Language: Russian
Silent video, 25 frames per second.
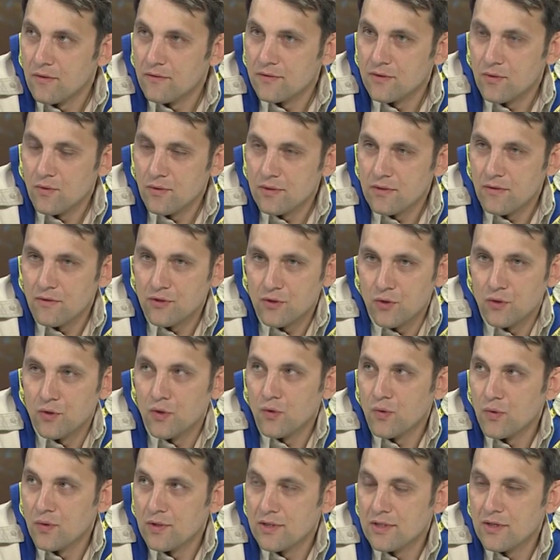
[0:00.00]
взрослого, что
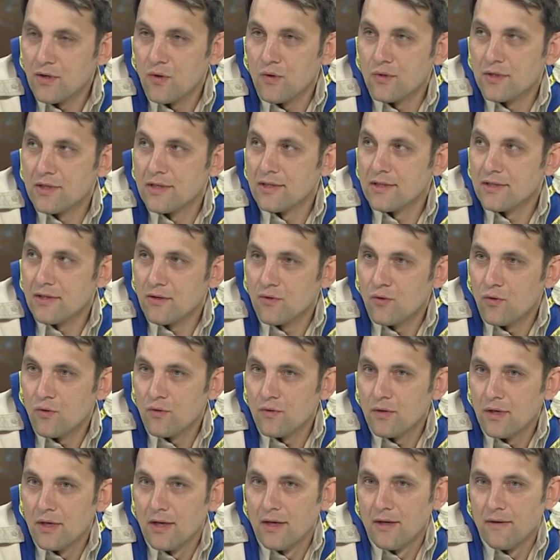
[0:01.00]
такое скаутский
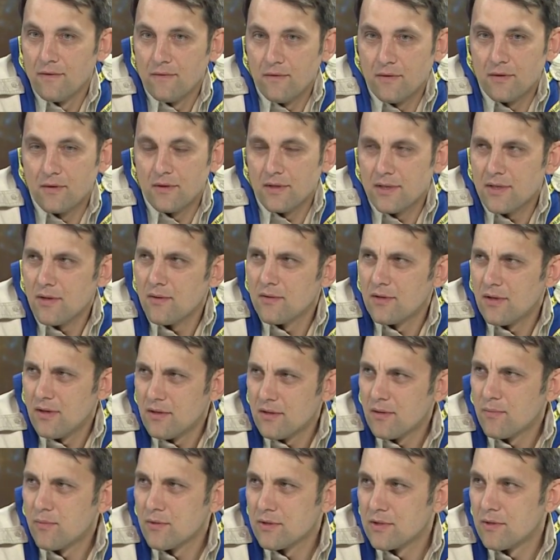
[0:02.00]
закон. Ведь на самом деле
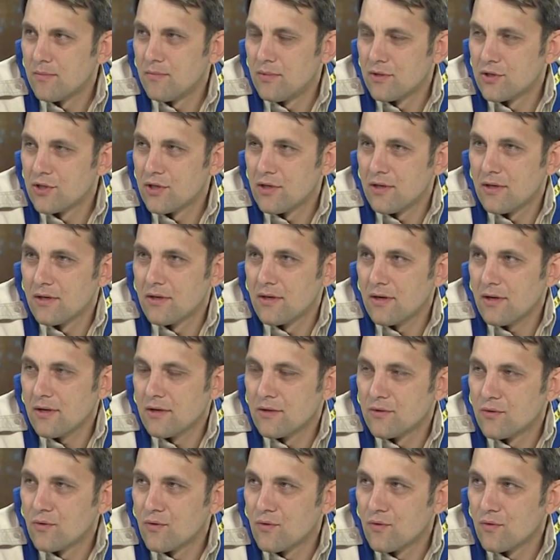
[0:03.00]
это просто большая игра,
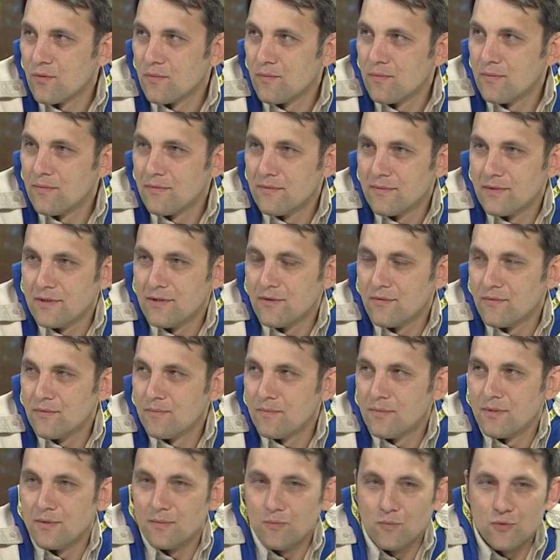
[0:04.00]
которую
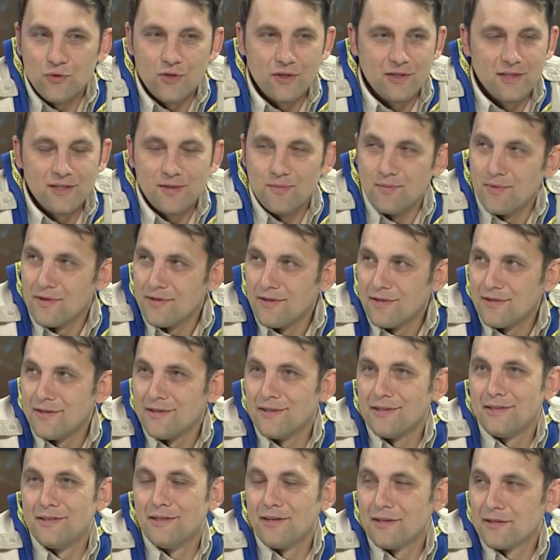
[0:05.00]
может на себя деть
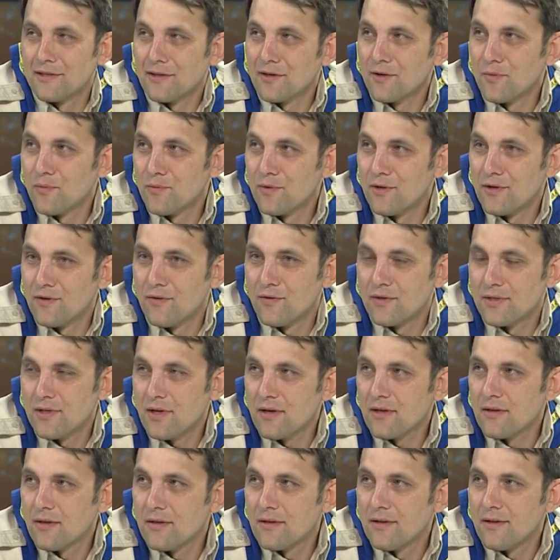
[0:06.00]
и директор коммунального
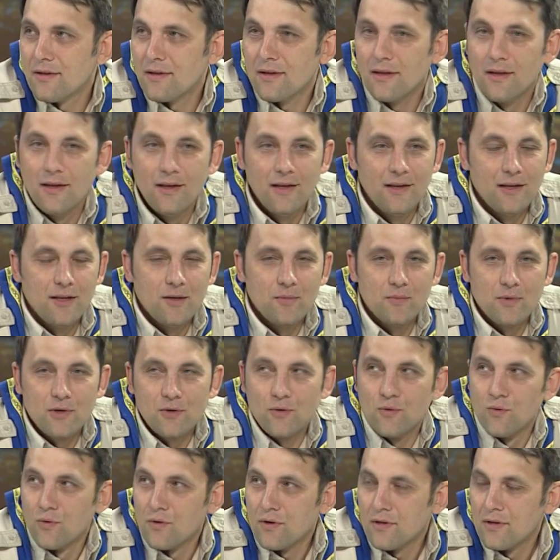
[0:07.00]
заклада, и мэр
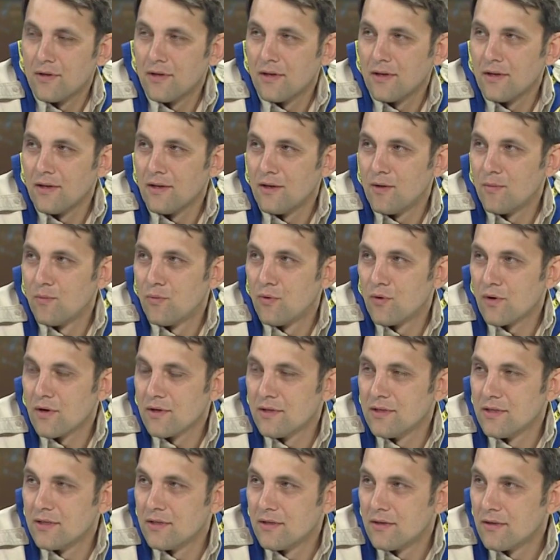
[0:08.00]
города, и любой
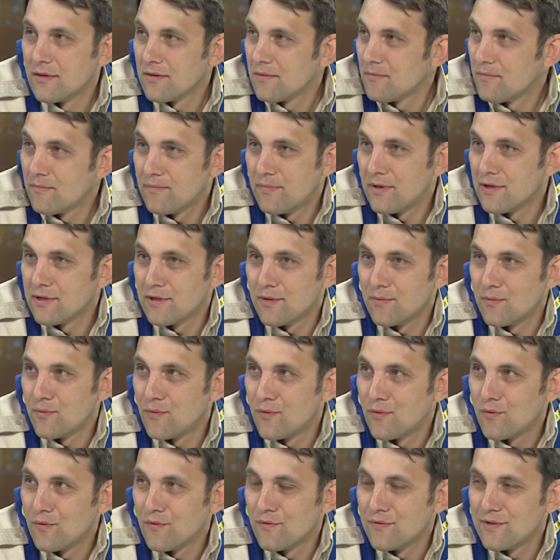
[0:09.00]
родитель.
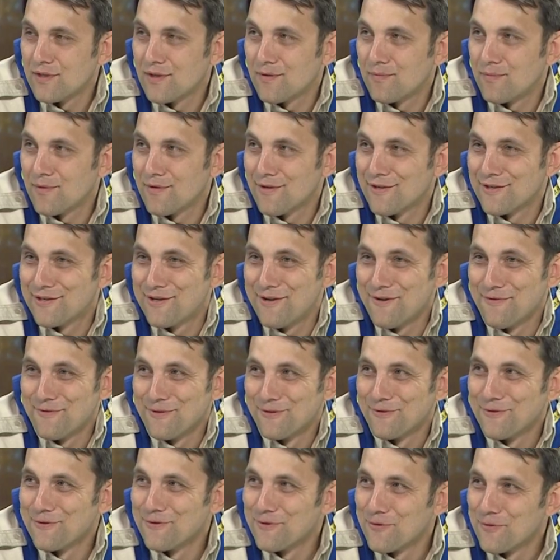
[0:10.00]
Поэтому всех приглашаем в
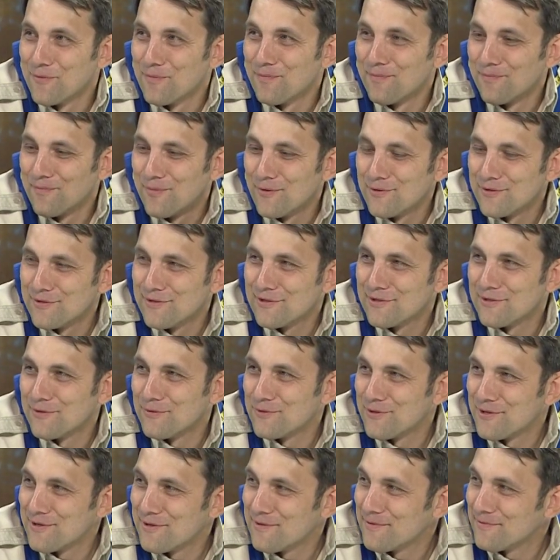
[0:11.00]
эту игру, пользуясь
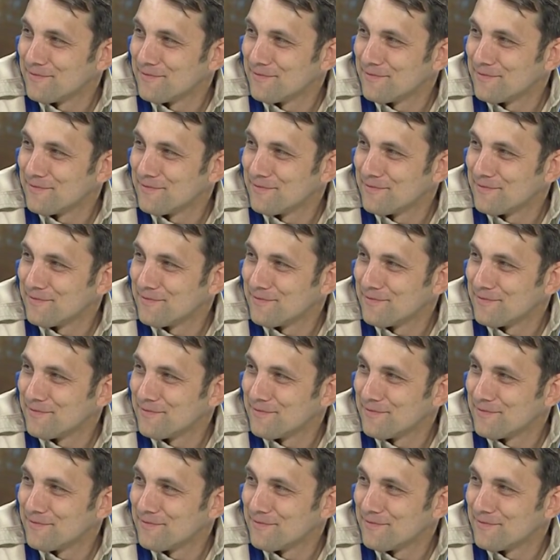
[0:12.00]
случаем.